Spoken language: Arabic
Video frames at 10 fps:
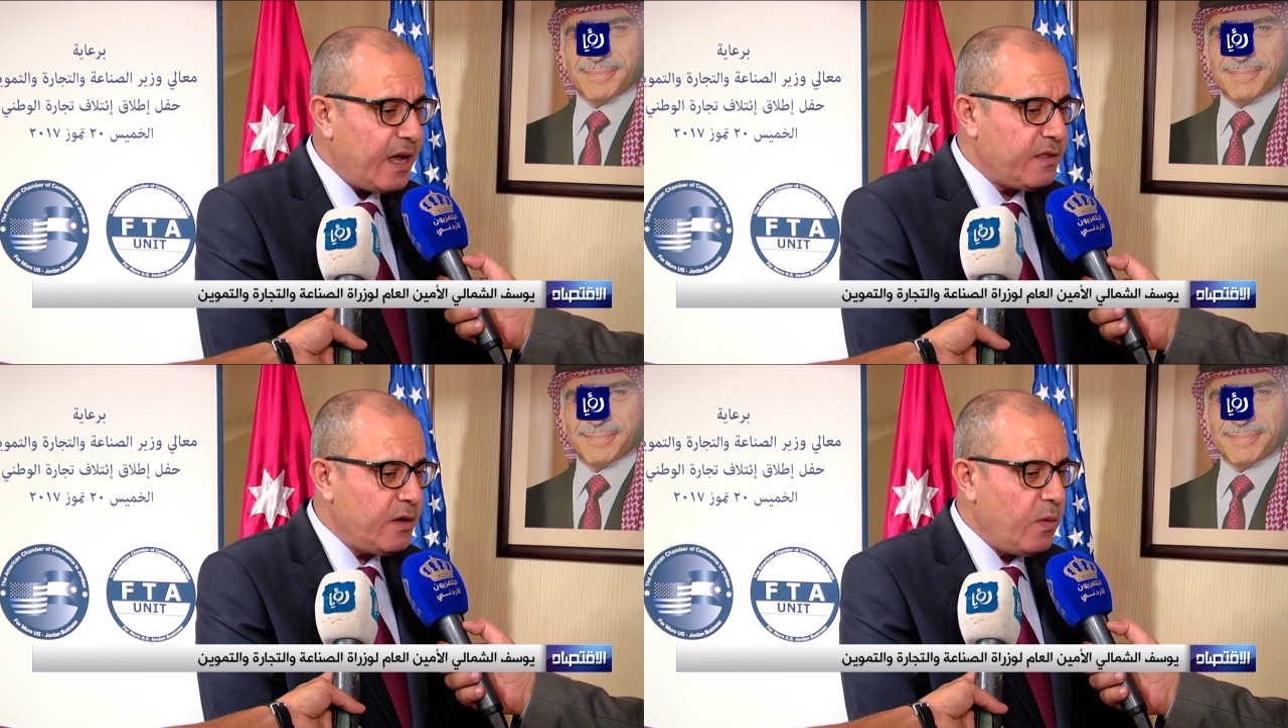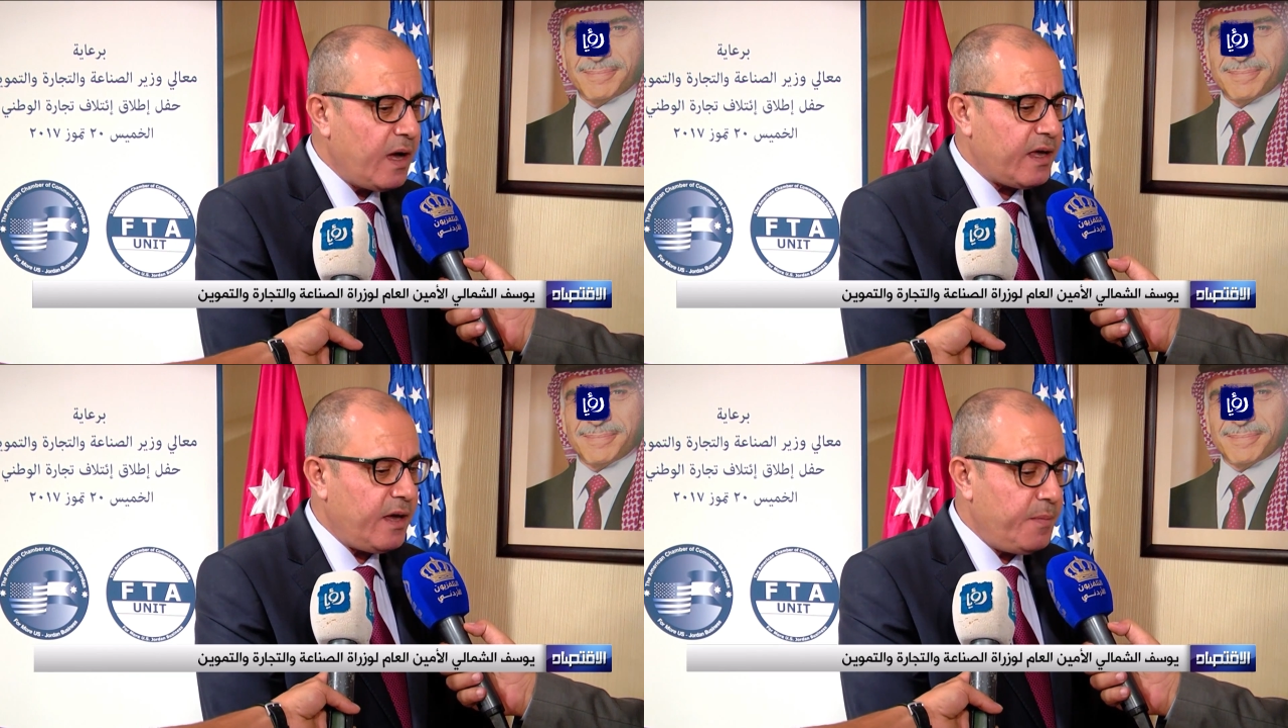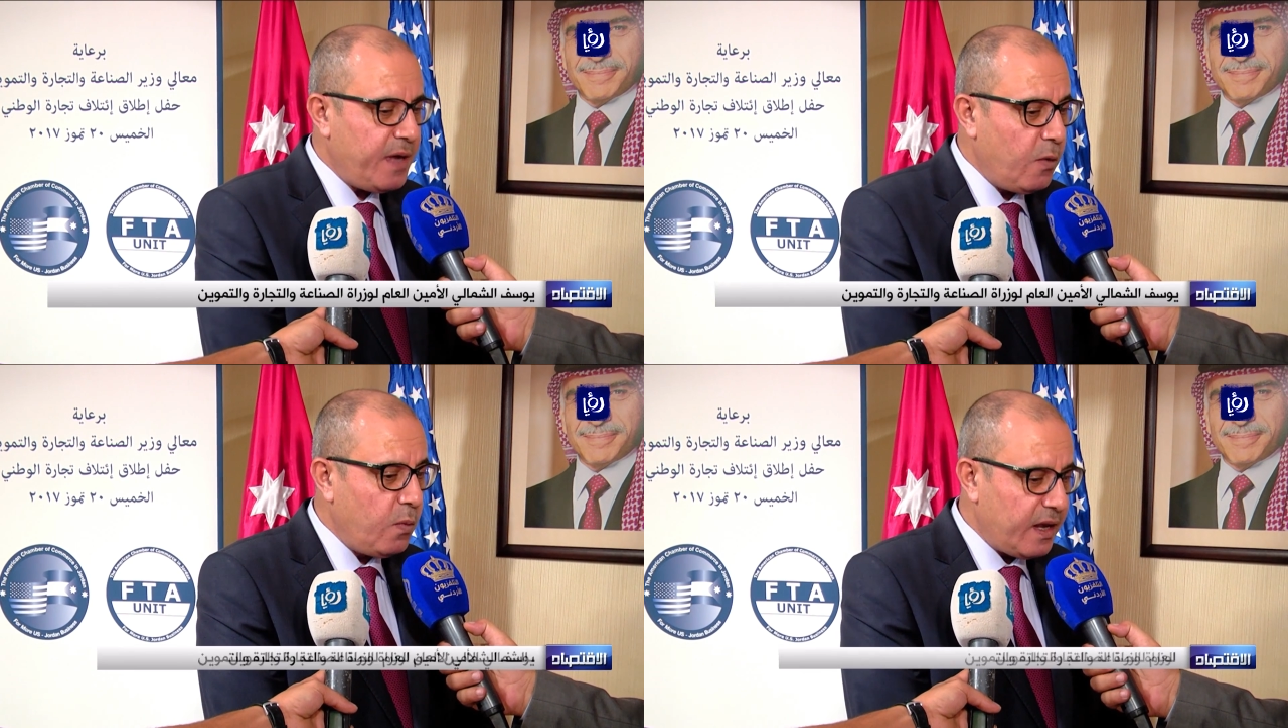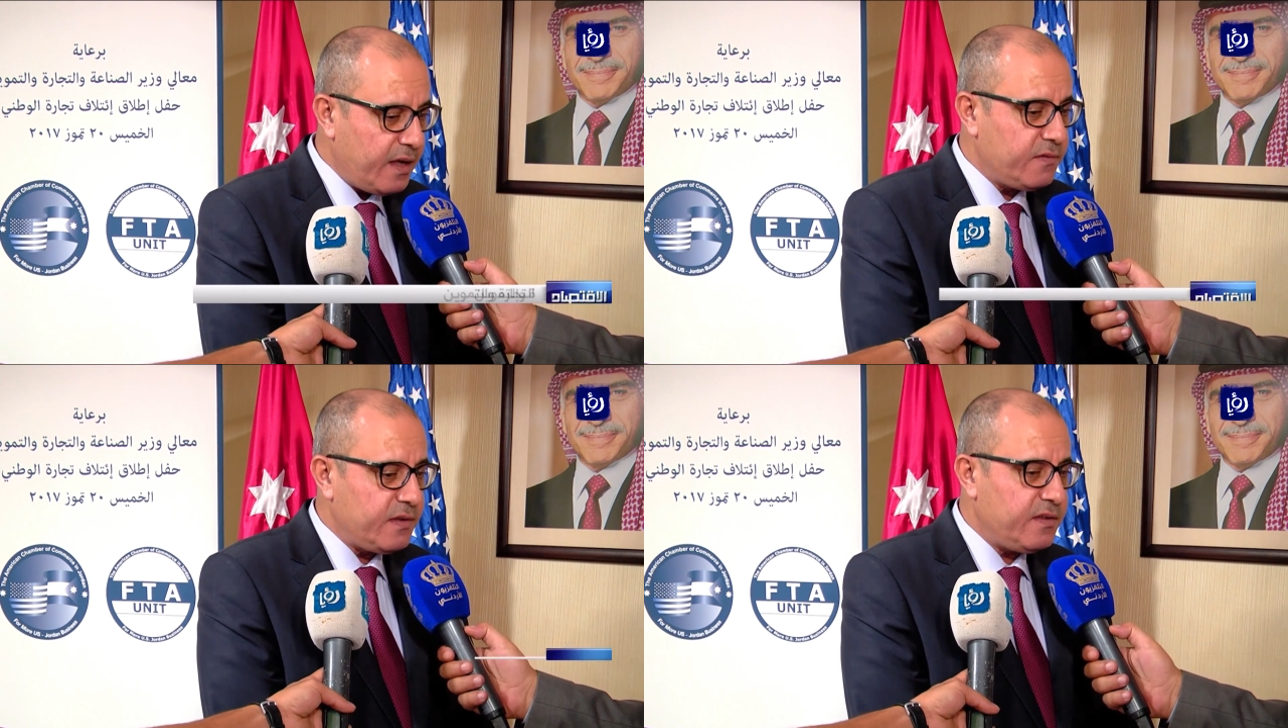أرض الواقع بأول
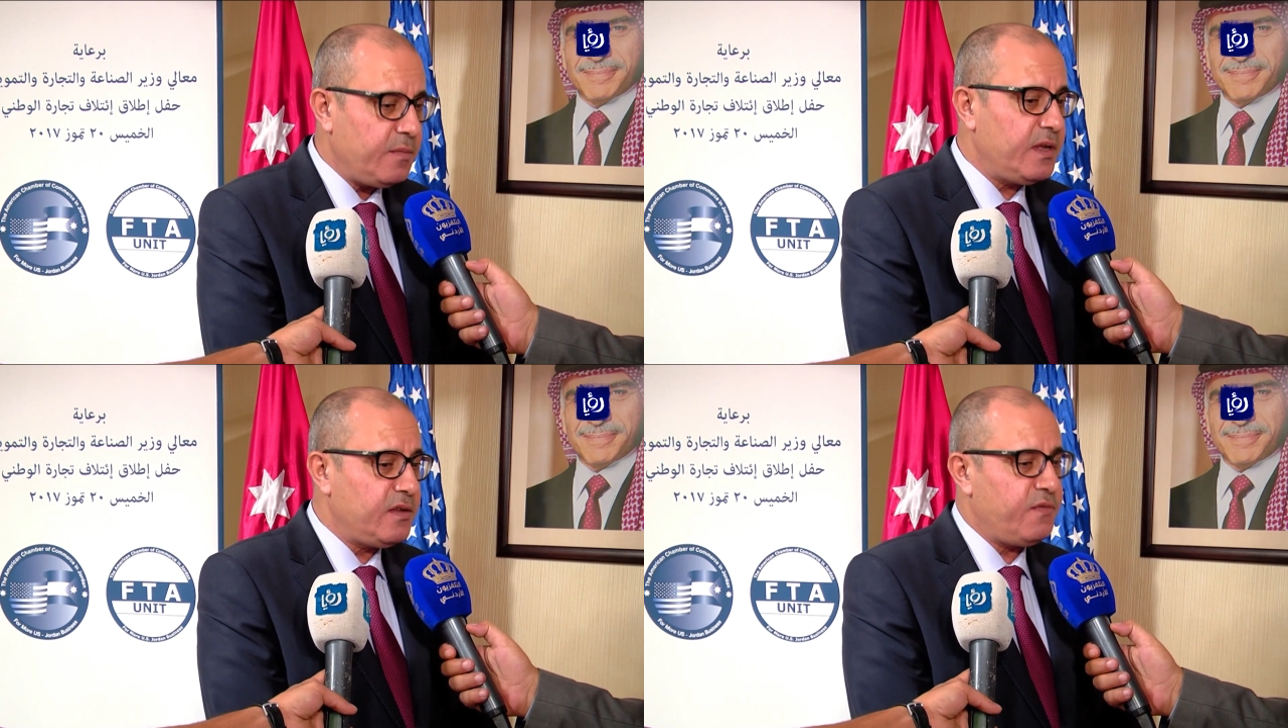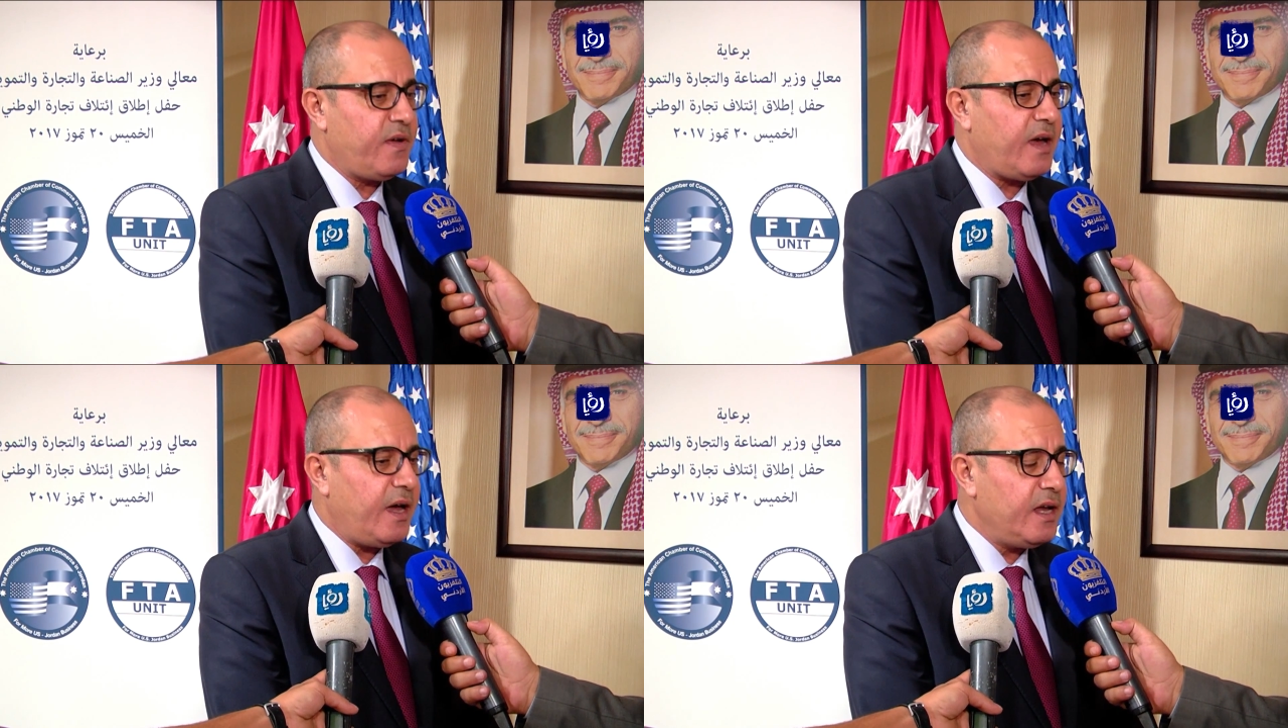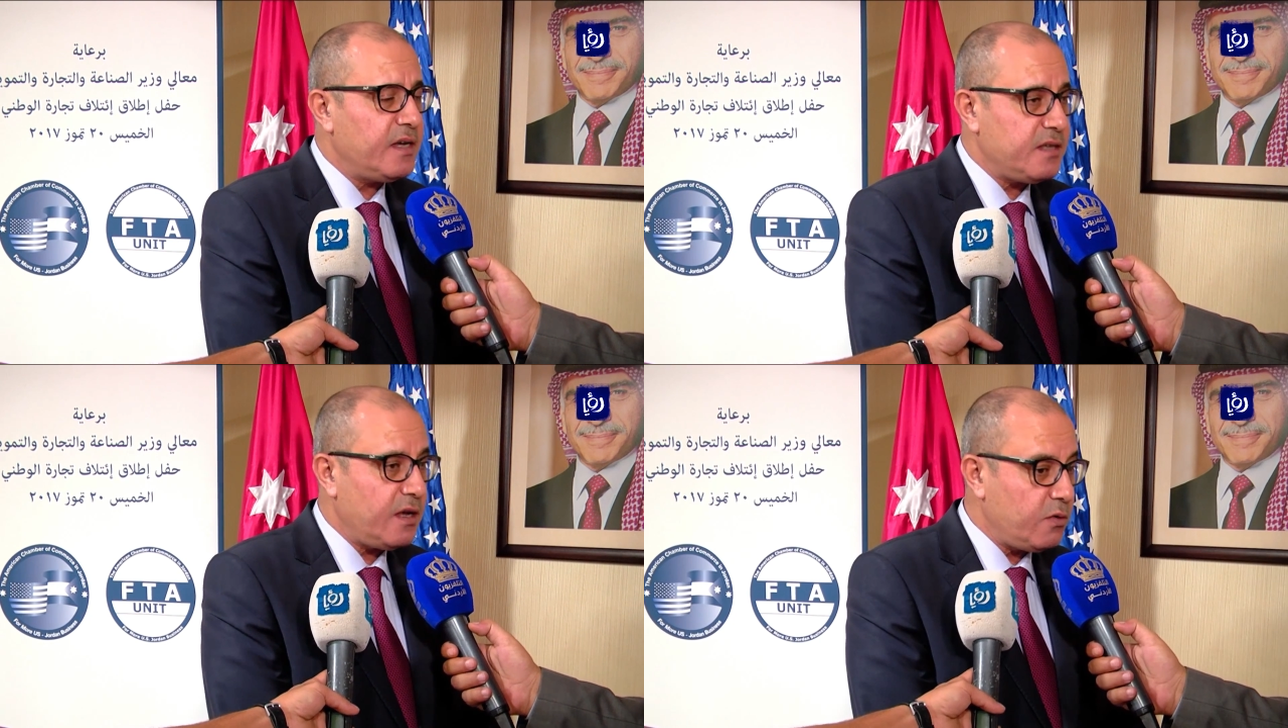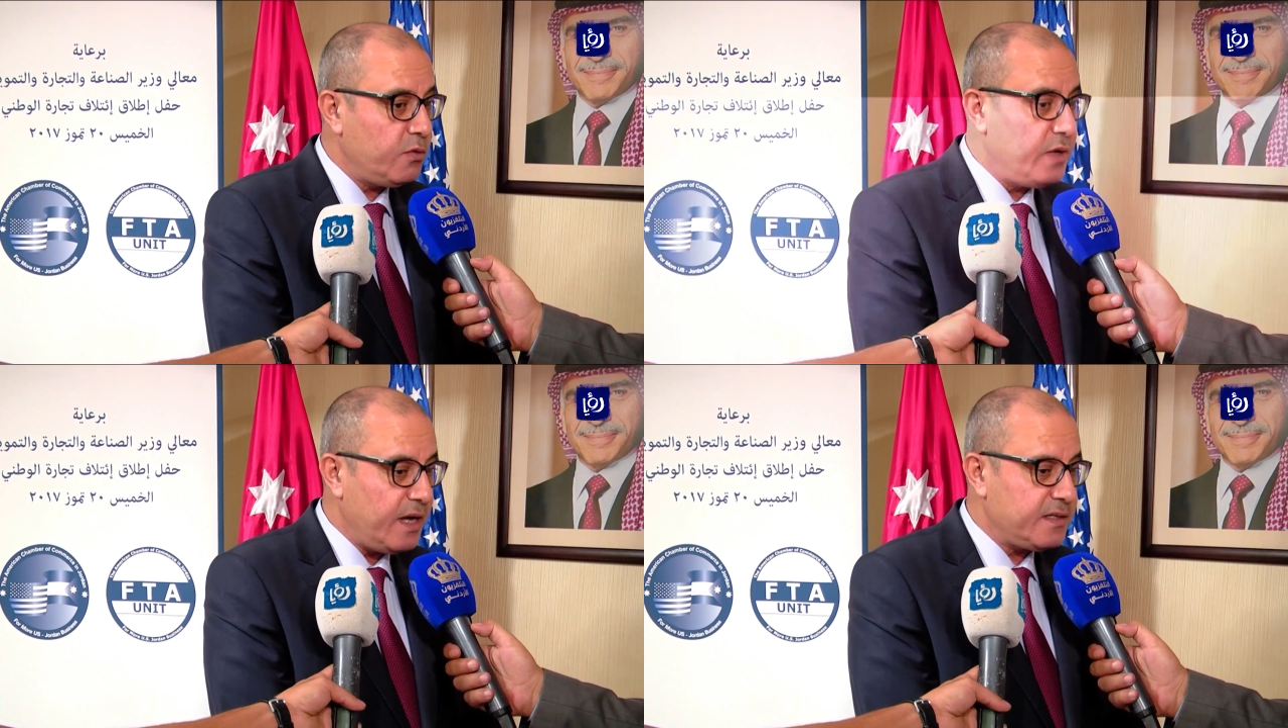خطة تم اتفاق عليها
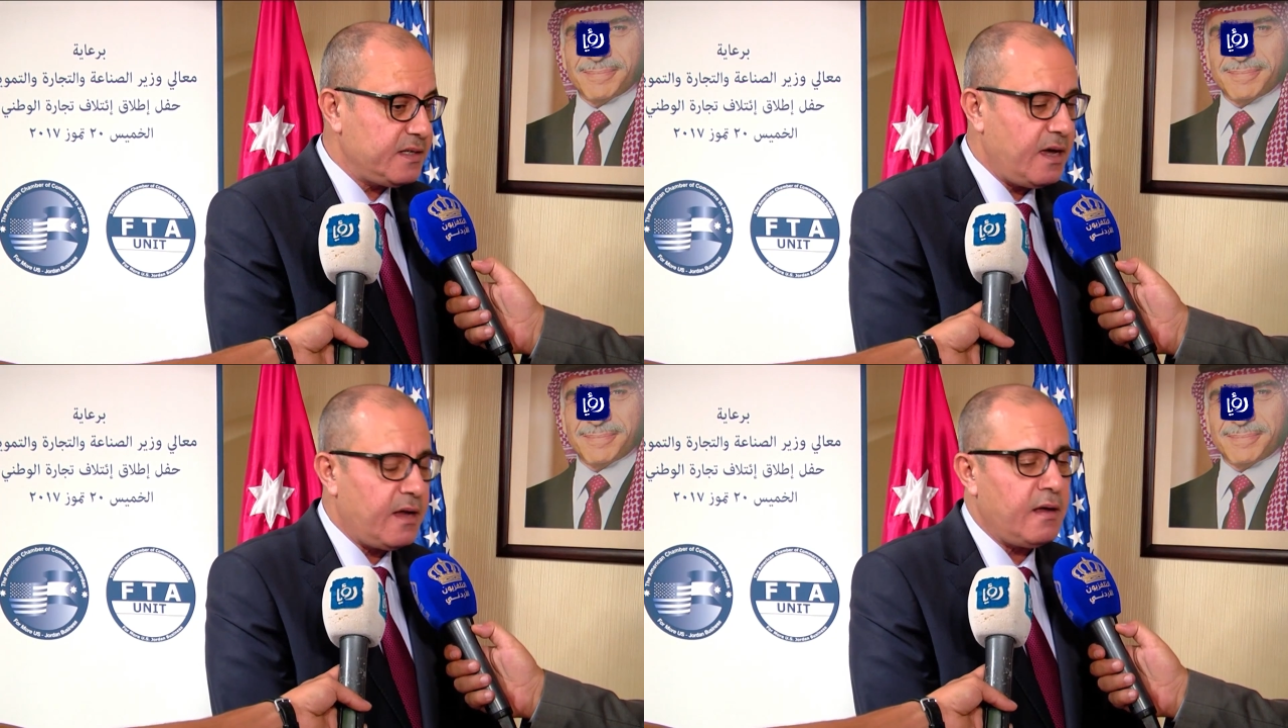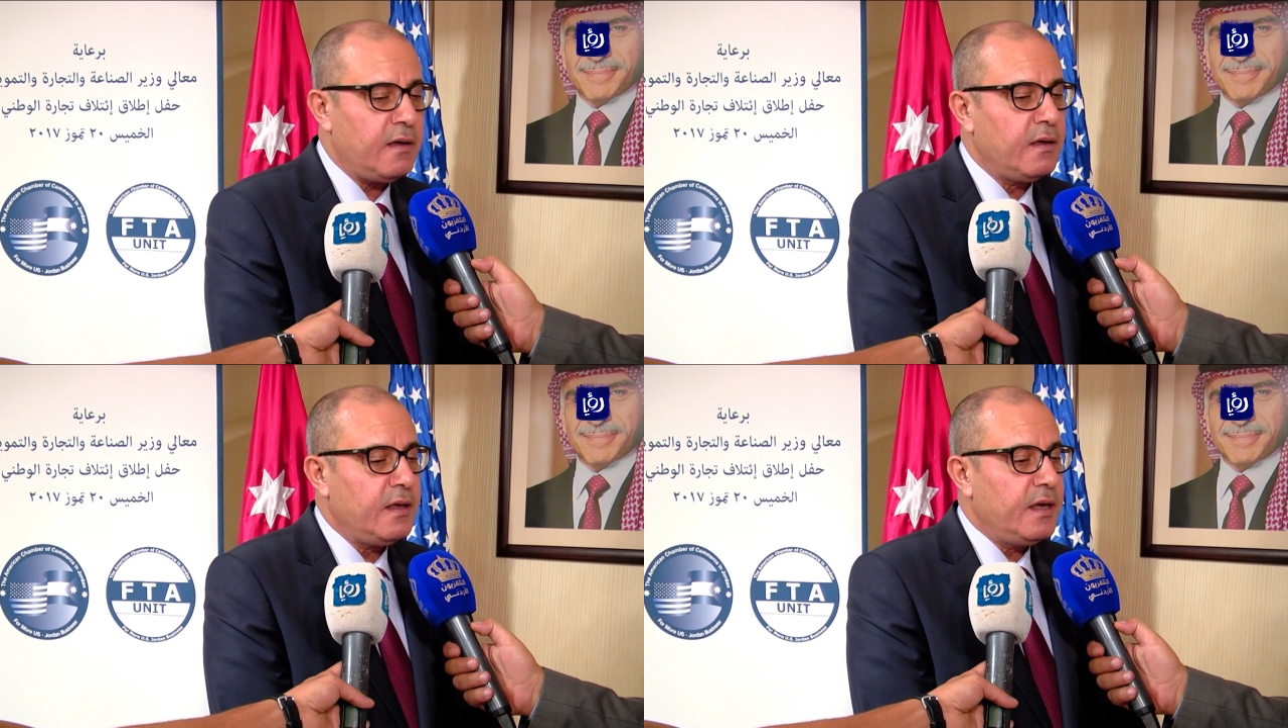سيكون هناك زيارة